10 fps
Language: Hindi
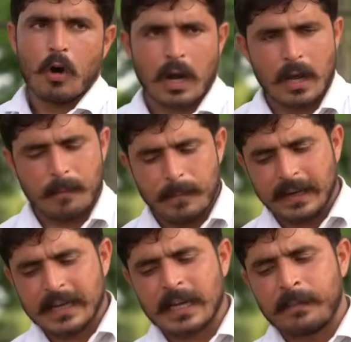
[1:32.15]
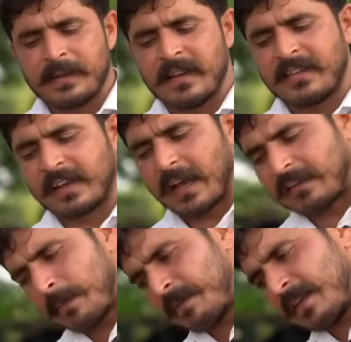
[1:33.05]
और मिल्किंग का बिज़नेस एक
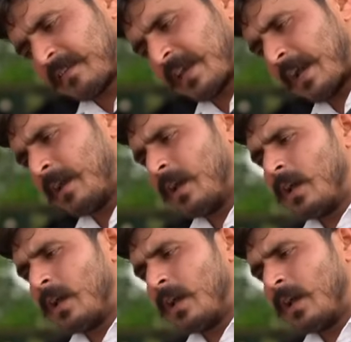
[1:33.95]
ऐसा बिज़नेस है